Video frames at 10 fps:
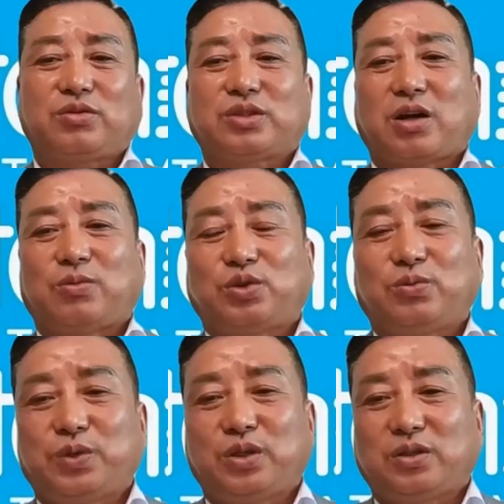지역 사업
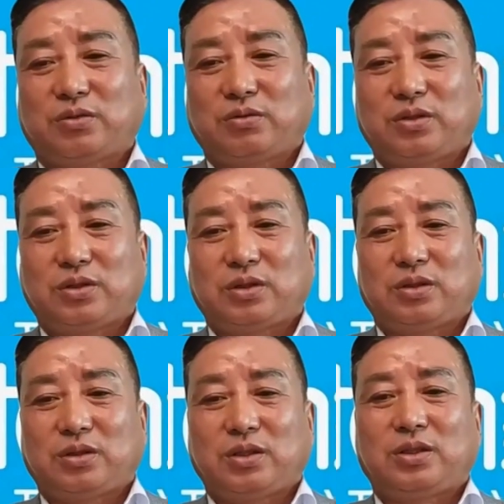성명을
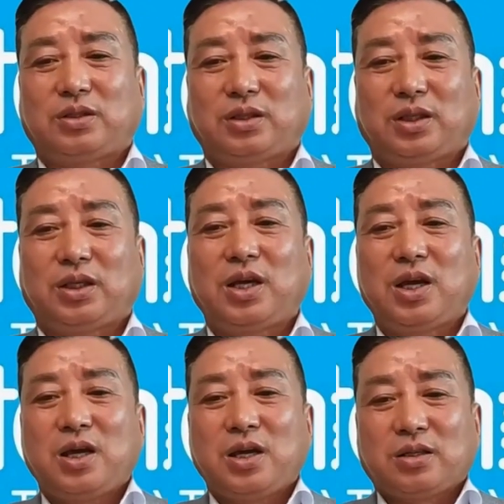불렀어요. 그랬더니
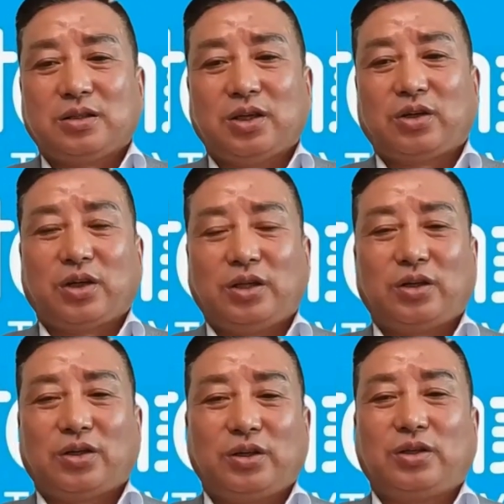그
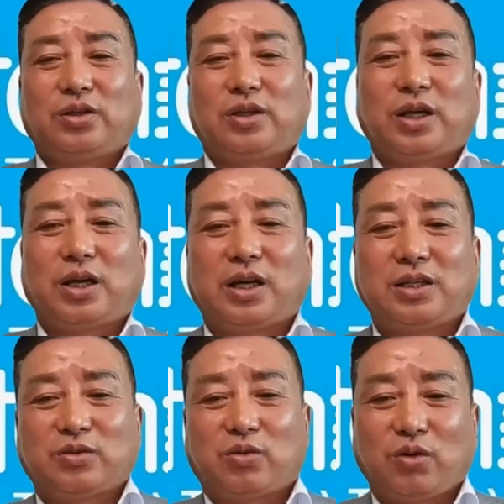연결, 연결, 연결
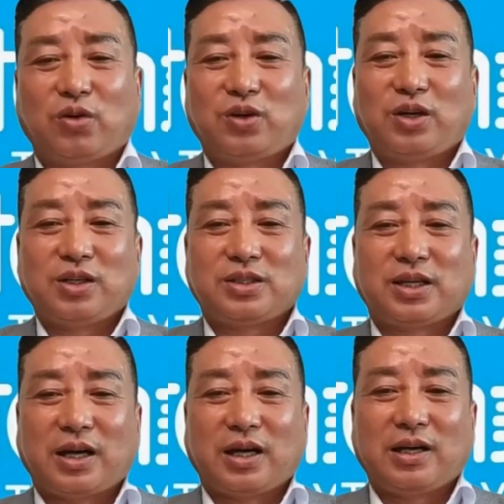해가지고
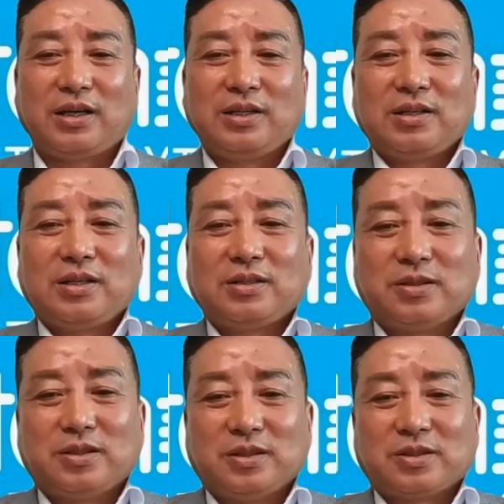제가
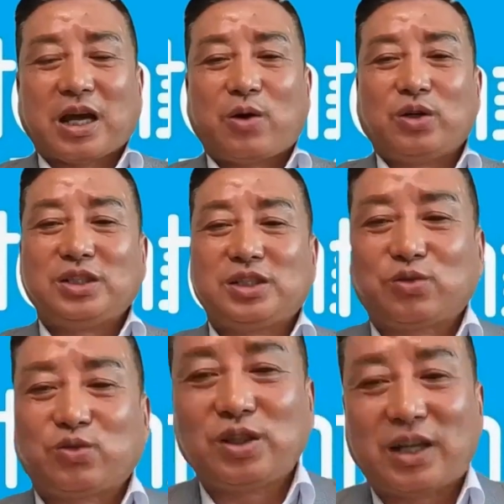4월 어,
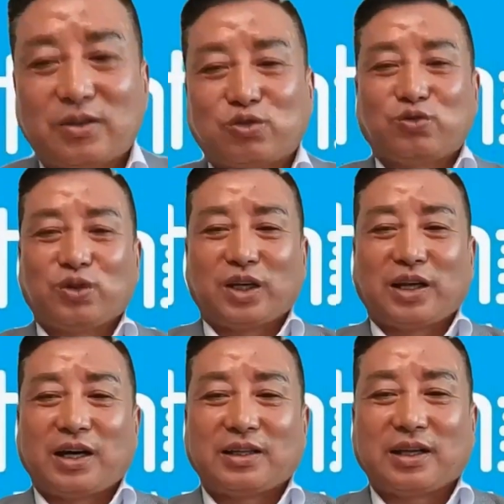29일 날 중국에
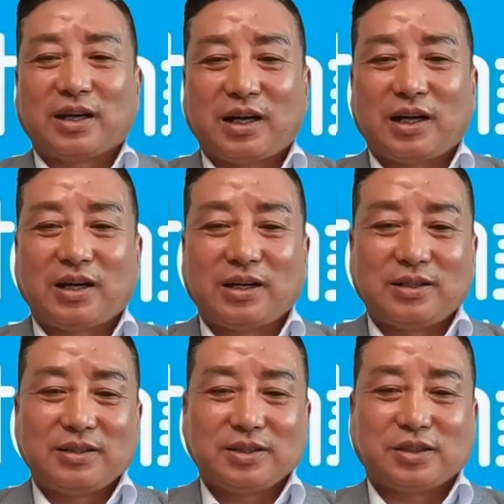나갔다가
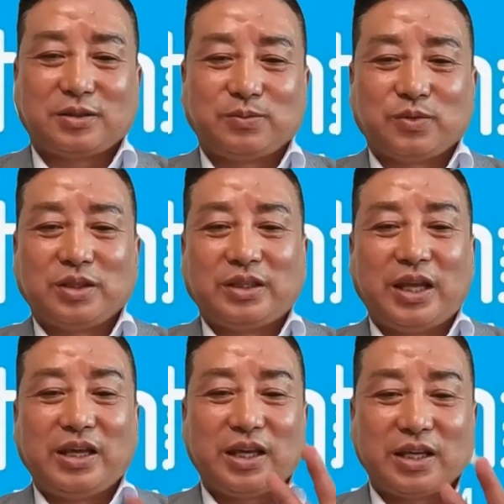지금
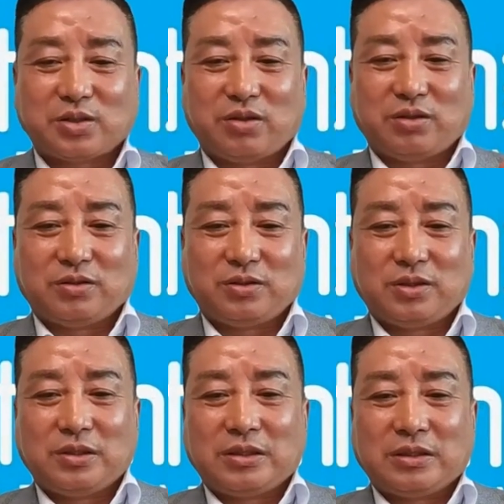네 개 성,